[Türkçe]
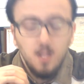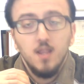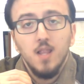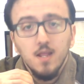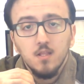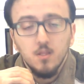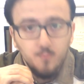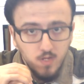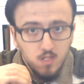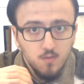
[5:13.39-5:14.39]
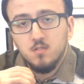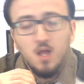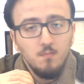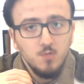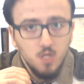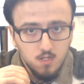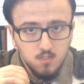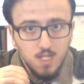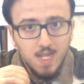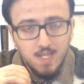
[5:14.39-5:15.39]
Lightspeed tam şarj
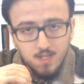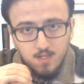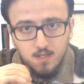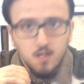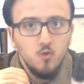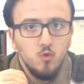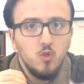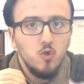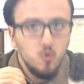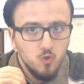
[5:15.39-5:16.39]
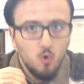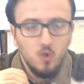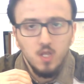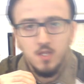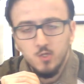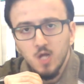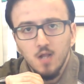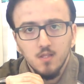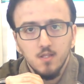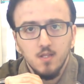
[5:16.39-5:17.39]
edildiğinde, %100 oranında
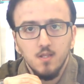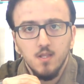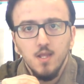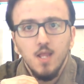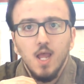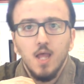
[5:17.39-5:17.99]
şarj edildiğinde